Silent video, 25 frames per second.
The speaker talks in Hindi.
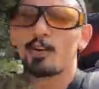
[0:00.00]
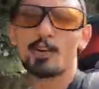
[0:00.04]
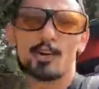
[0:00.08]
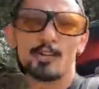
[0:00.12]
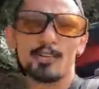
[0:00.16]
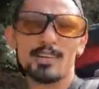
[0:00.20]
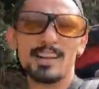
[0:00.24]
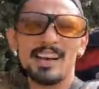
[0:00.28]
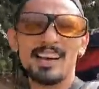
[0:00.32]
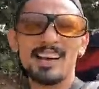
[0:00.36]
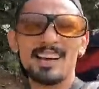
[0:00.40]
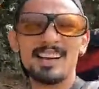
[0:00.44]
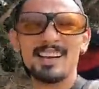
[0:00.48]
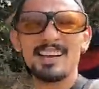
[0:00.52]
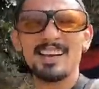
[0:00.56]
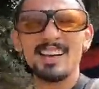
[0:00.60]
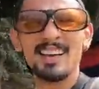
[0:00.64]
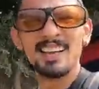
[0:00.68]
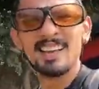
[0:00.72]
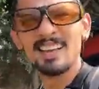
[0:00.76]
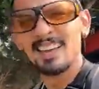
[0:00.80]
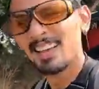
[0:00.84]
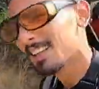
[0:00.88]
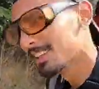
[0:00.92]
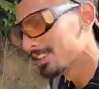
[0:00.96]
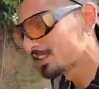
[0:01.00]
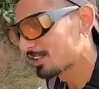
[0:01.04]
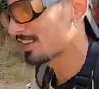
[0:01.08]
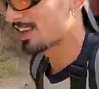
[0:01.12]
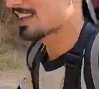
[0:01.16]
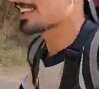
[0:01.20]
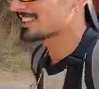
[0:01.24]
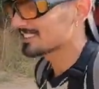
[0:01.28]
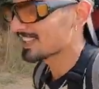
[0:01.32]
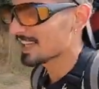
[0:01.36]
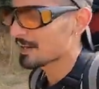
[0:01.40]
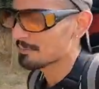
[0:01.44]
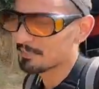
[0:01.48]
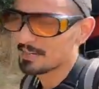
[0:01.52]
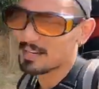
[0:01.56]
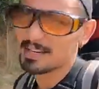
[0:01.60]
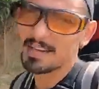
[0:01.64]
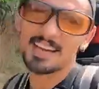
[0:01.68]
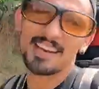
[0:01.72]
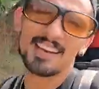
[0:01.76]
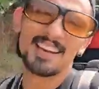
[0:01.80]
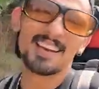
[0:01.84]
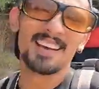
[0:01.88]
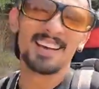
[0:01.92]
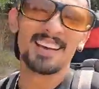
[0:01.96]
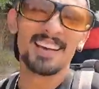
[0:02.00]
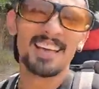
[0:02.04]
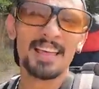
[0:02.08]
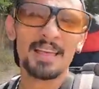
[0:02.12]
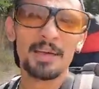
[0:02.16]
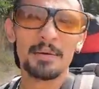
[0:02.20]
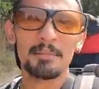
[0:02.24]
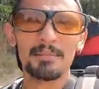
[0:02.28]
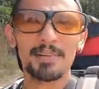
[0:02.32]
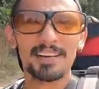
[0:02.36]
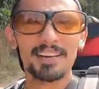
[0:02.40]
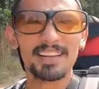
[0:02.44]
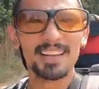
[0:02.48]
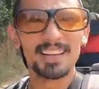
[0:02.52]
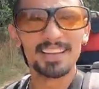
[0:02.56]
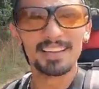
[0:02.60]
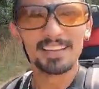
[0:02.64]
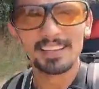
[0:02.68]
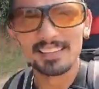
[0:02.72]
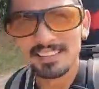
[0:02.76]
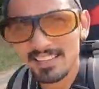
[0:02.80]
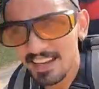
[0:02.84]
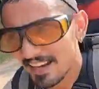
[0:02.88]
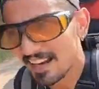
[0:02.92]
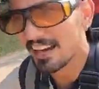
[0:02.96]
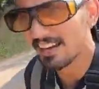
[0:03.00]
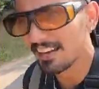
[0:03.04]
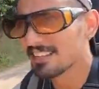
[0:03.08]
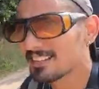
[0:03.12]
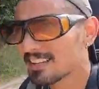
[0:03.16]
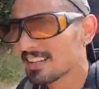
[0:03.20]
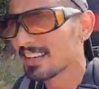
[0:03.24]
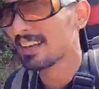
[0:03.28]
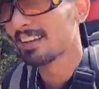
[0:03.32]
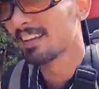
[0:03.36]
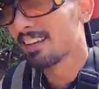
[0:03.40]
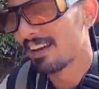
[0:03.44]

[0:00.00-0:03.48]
रोड हो ना तो रास्ता अपना बढ़िया निकल जाएगा इस